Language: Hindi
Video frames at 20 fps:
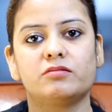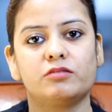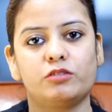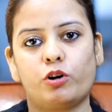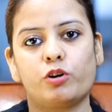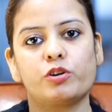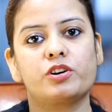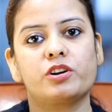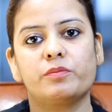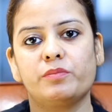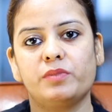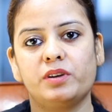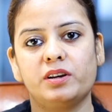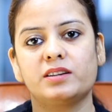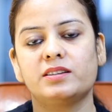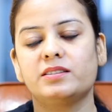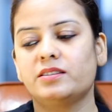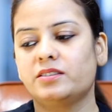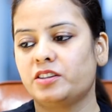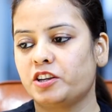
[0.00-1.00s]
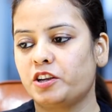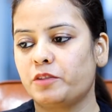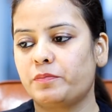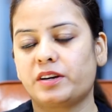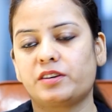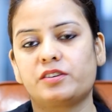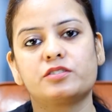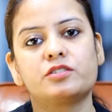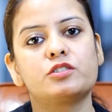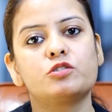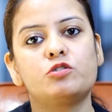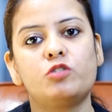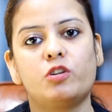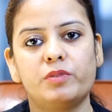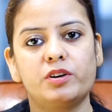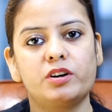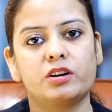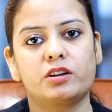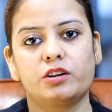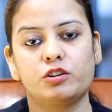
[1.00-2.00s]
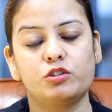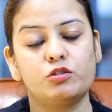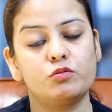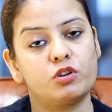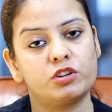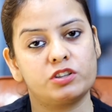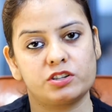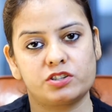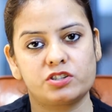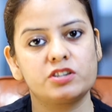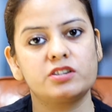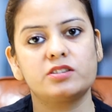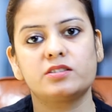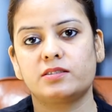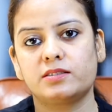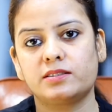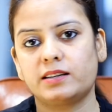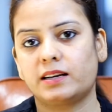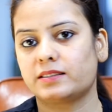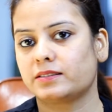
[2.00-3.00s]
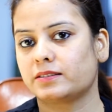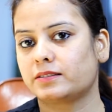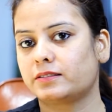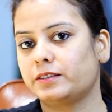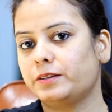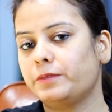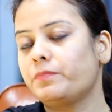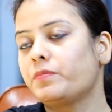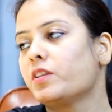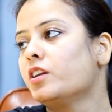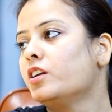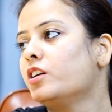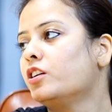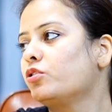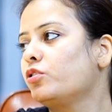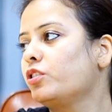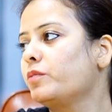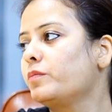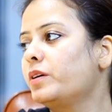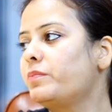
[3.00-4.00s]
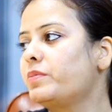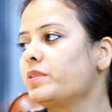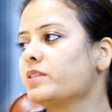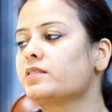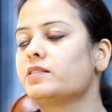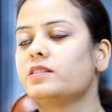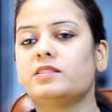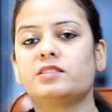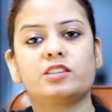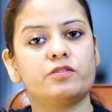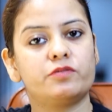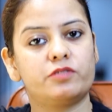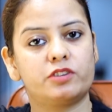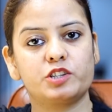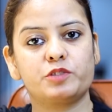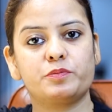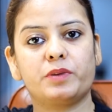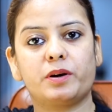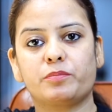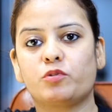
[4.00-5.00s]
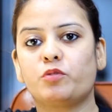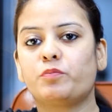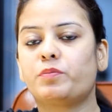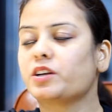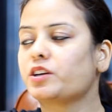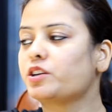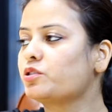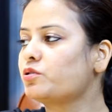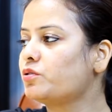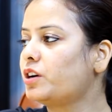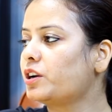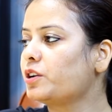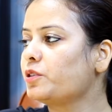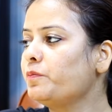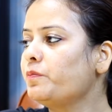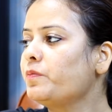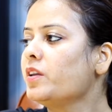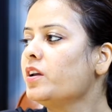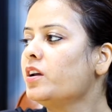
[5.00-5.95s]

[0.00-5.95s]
लॉन्ग टर्म में अगर इसी तरह की प्रैक्टिस गवर्नमेंट रखेगी तो बहुत अच्छे रिजल्ट आ सकते हैं तो एक बार प्रेस रिलीज की वर्ड्स में आपको पढ़ के सुना रही हूँ